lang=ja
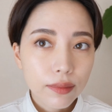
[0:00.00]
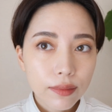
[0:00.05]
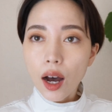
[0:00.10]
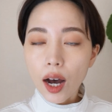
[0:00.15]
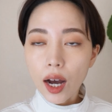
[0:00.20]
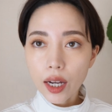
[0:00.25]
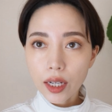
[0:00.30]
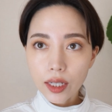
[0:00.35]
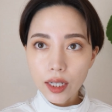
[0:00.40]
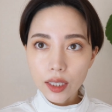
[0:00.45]

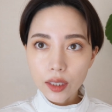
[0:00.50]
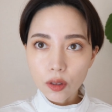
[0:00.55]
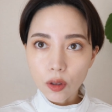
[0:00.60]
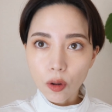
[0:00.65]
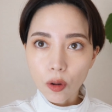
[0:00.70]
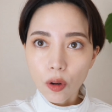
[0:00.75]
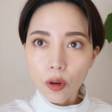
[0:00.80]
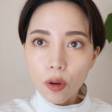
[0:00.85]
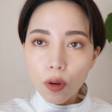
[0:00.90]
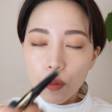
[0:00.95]

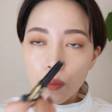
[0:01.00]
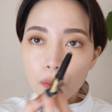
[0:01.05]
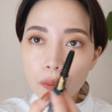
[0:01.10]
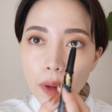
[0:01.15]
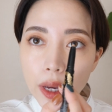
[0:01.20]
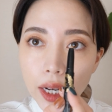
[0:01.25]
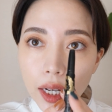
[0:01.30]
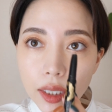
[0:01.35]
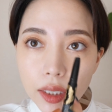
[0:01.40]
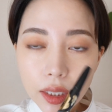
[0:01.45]
ハイライト
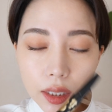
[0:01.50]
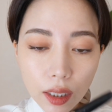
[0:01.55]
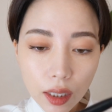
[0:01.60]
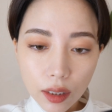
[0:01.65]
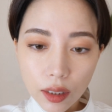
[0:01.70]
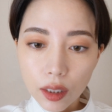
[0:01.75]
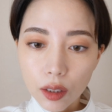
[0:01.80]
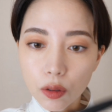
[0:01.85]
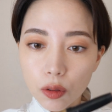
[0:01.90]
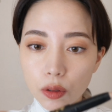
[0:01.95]
目頭
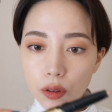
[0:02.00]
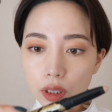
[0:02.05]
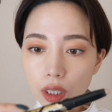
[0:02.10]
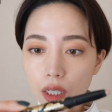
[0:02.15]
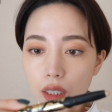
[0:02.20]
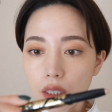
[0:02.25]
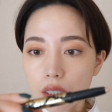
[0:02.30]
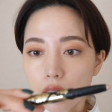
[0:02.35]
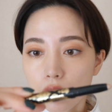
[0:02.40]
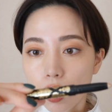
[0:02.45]
にこの
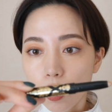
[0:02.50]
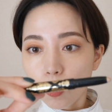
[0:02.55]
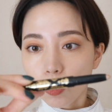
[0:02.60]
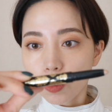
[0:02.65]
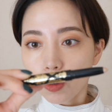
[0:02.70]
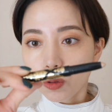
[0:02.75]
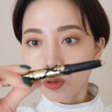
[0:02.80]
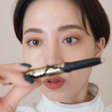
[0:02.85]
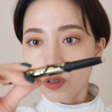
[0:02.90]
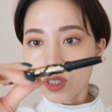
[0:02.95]
最近ねこ
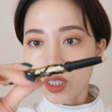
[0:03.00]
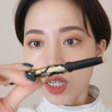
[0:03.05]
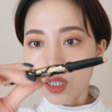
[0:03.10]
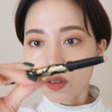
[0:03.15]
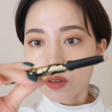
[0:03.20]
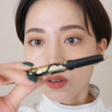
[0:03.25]
のドルチェ